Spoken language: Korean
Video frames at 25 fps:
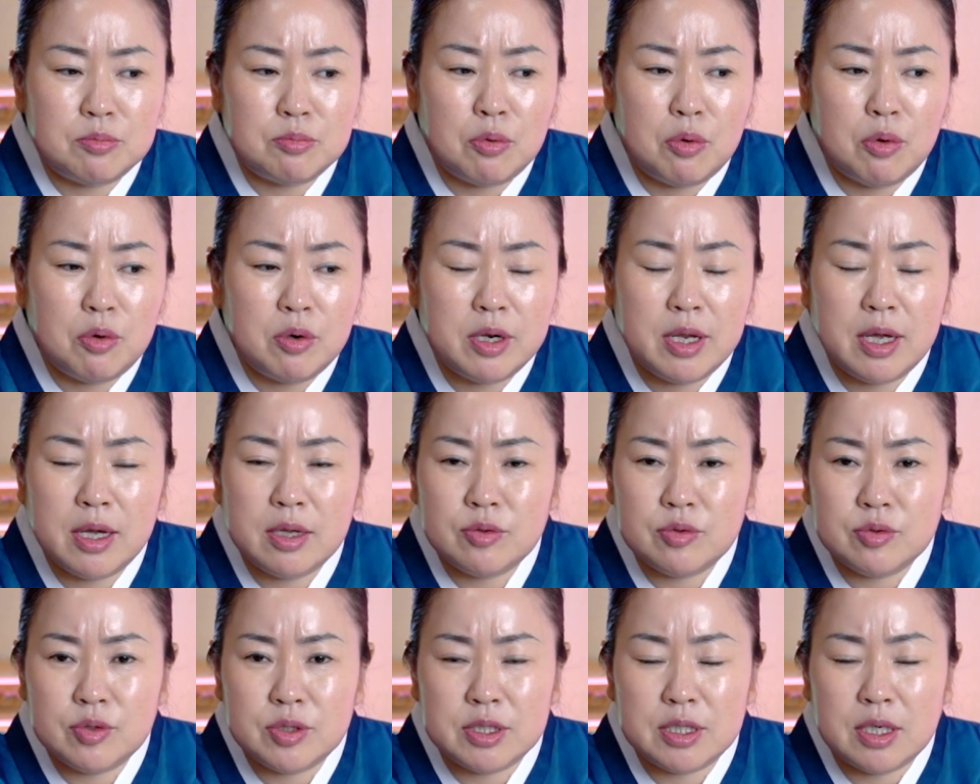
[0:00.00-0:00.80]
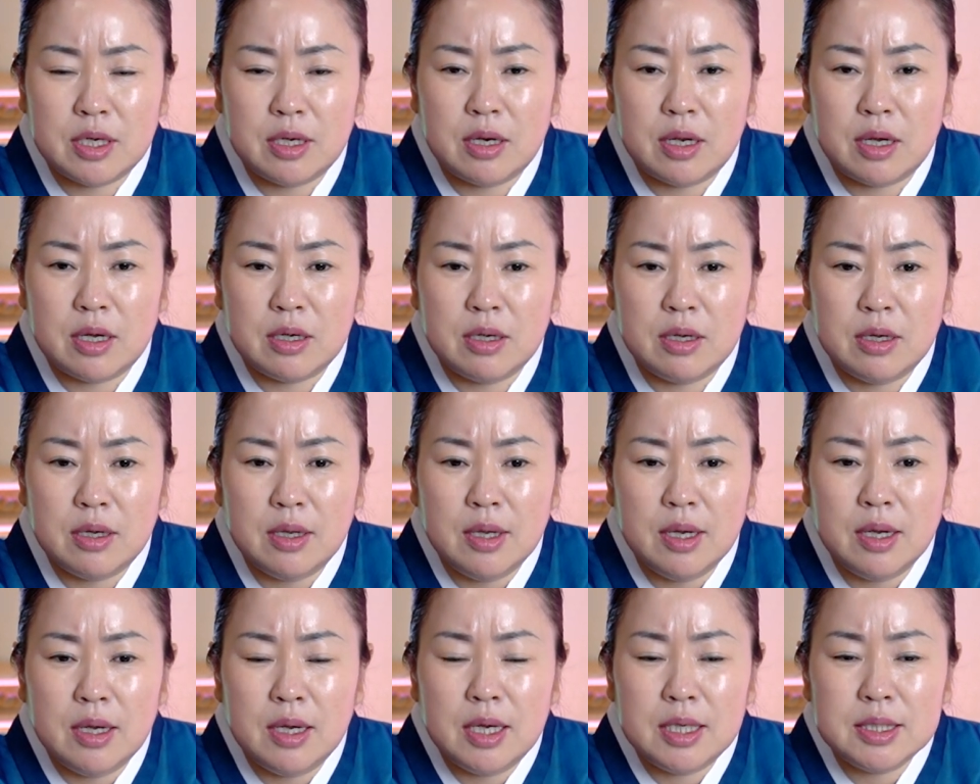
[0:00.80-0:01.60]
뭘 해도 있잖아요.
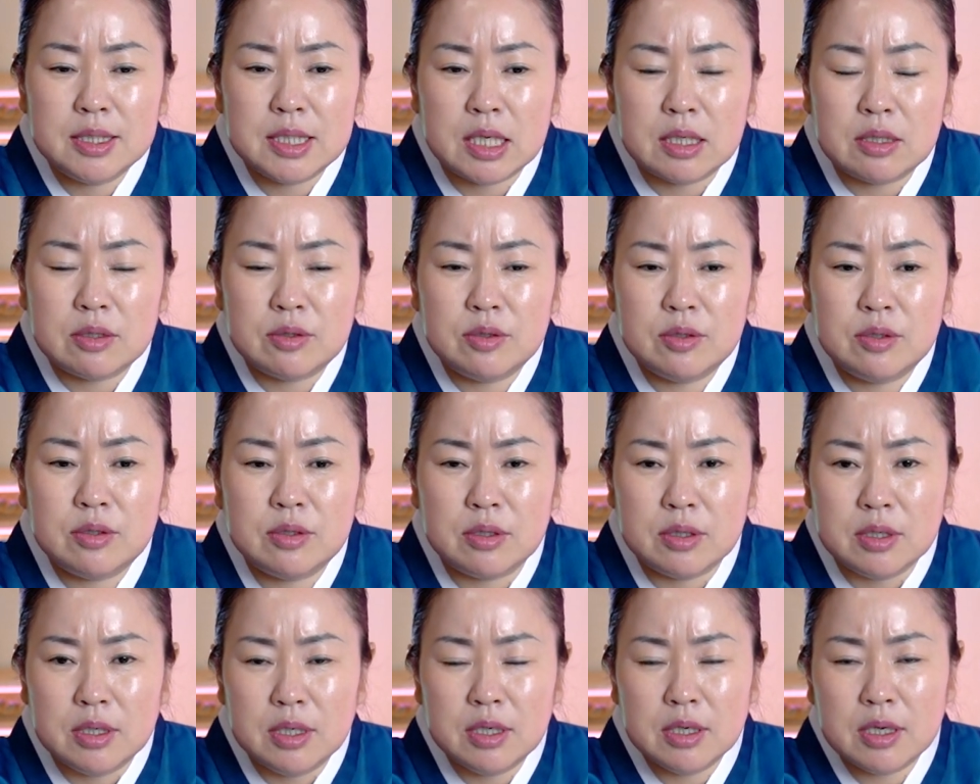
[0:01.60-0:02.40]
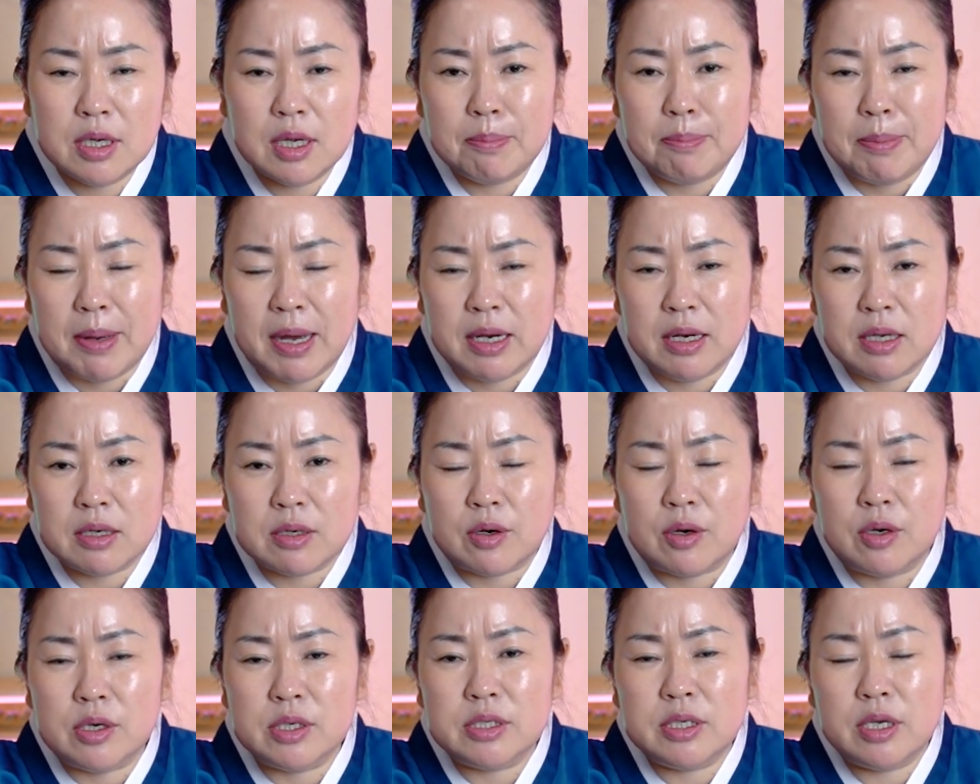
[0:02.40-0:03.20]
자꾸 이게 발에
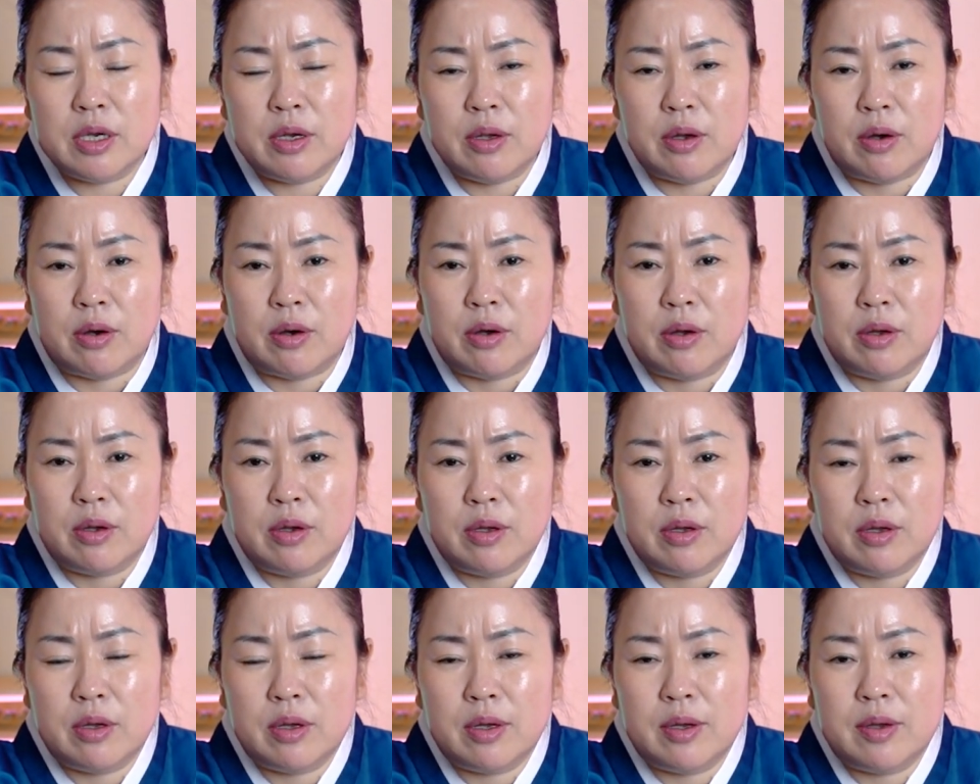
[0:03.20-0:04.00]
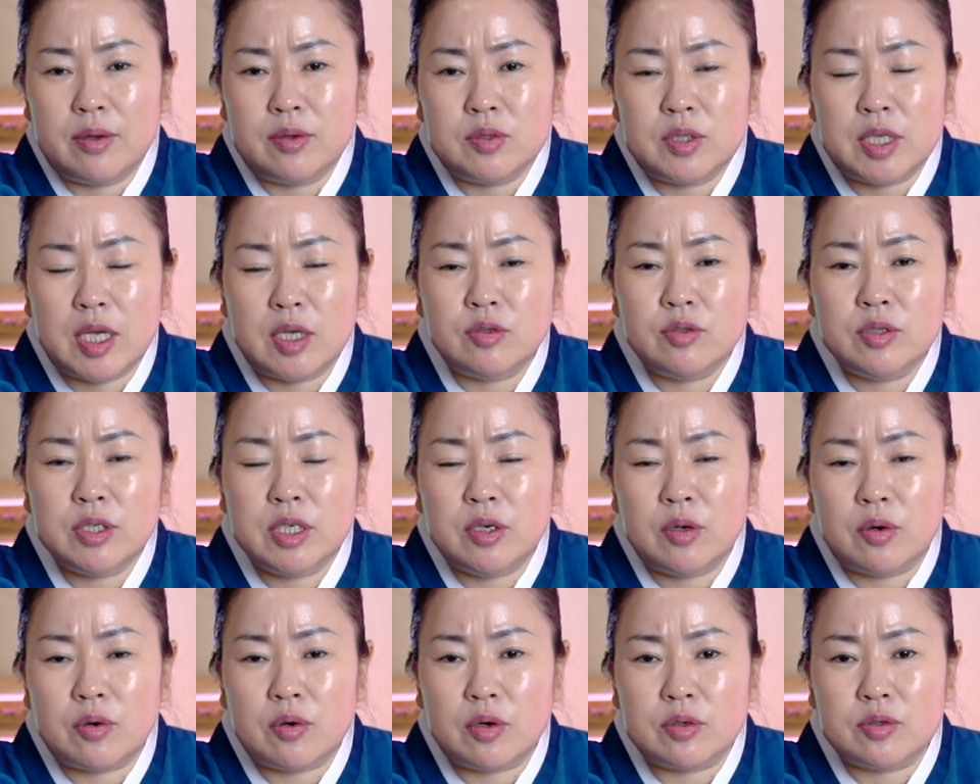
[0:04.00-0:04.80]
걸쳐요. 되는
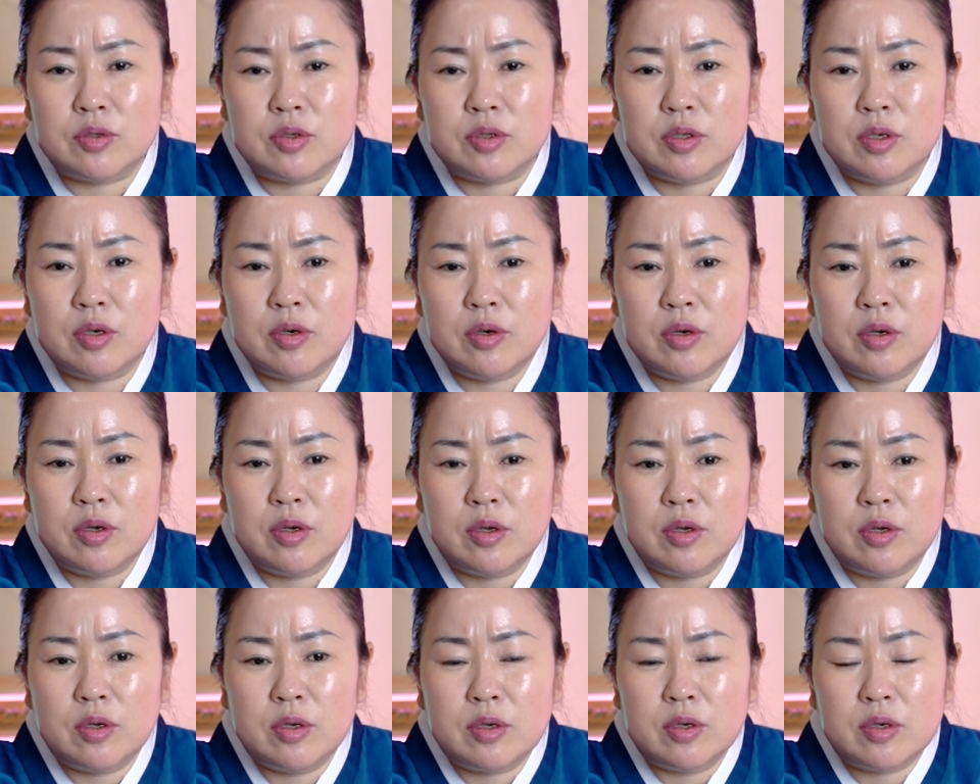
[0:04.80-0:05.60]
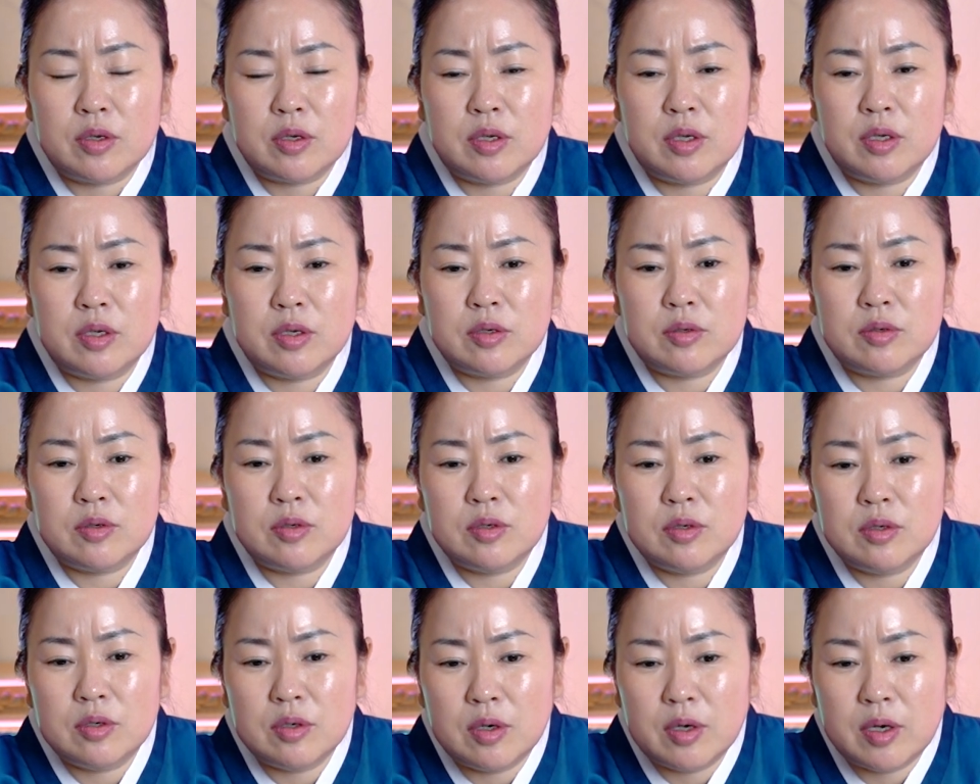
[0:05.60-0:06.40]
일이 없거든요.
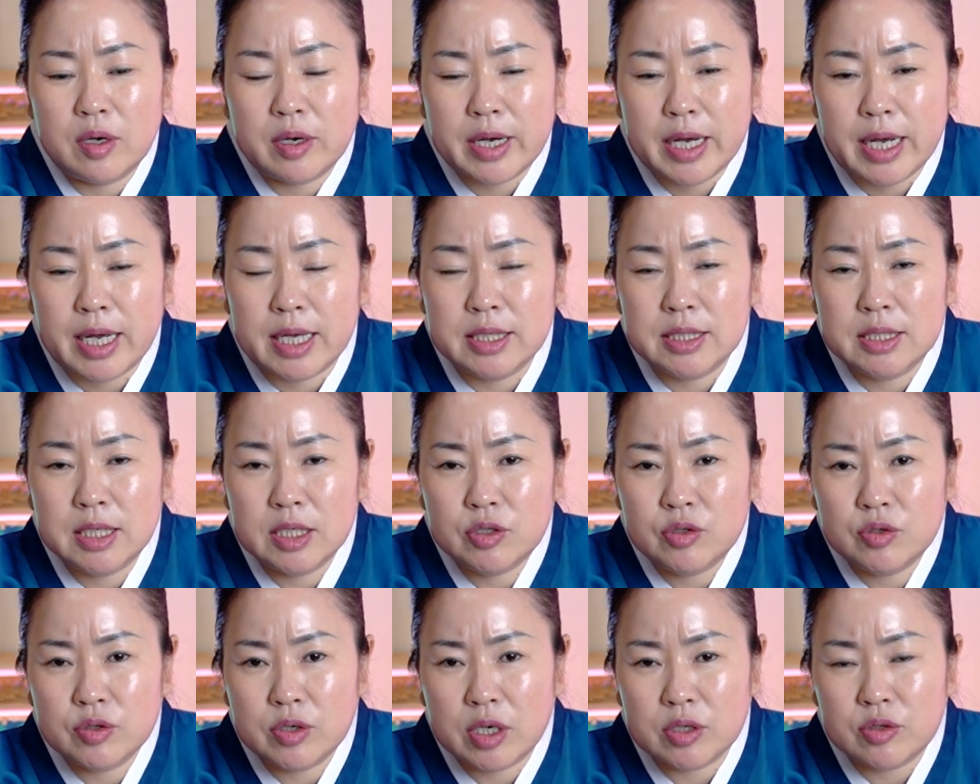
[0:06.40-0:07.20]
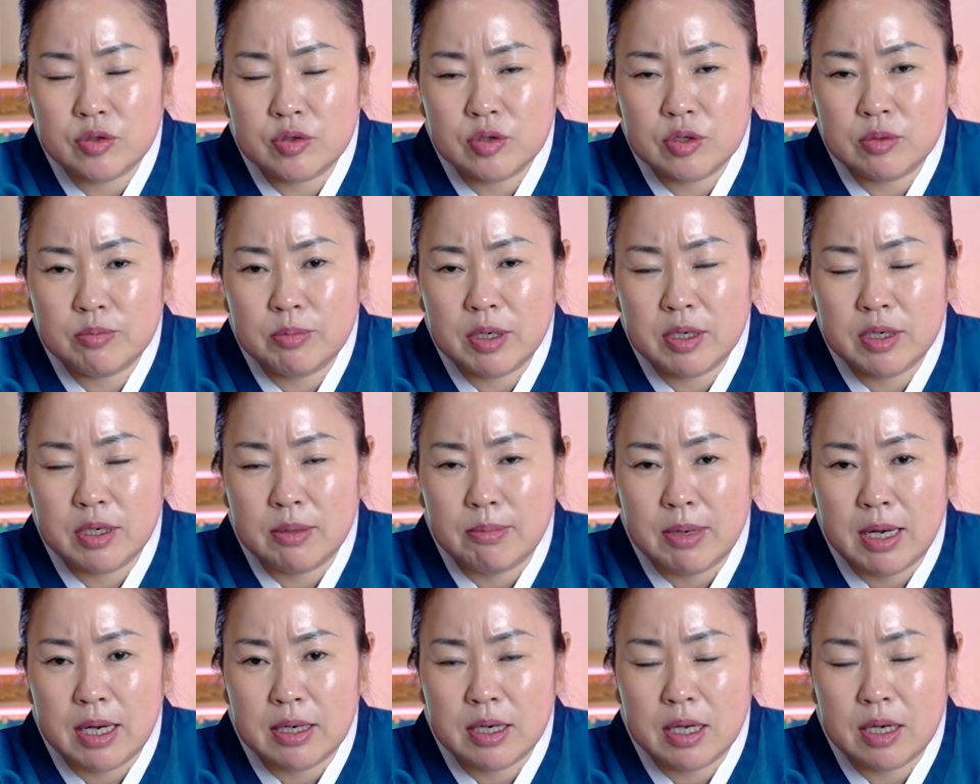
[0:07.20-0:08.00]
그리고 간제수가 뜨는 면이
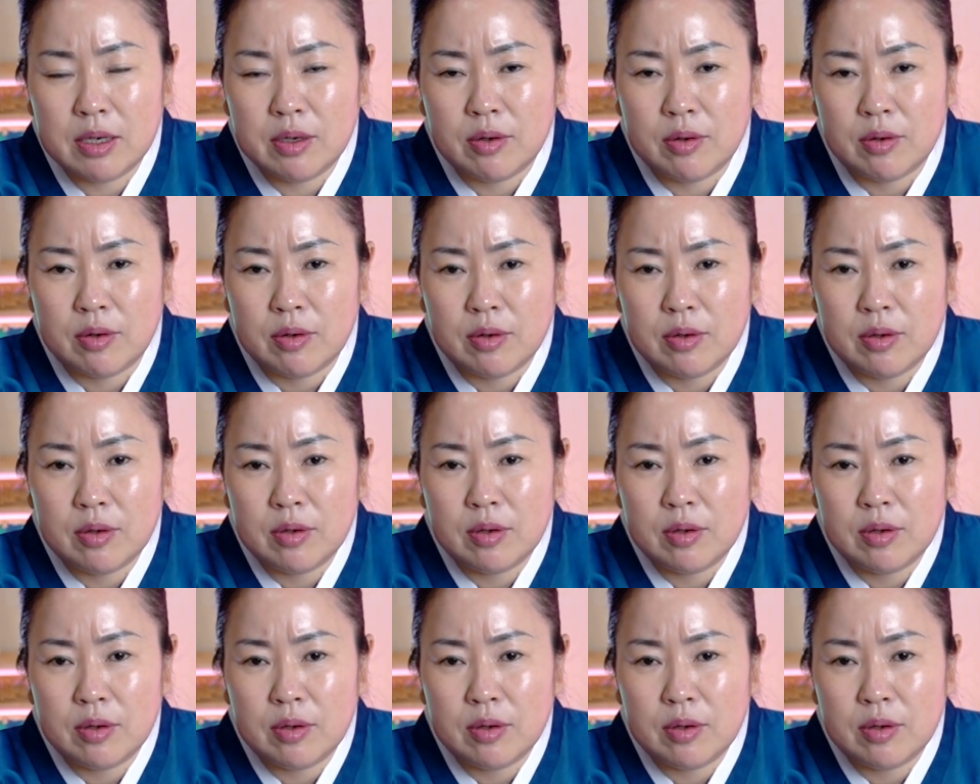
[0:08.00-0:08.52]
많아요.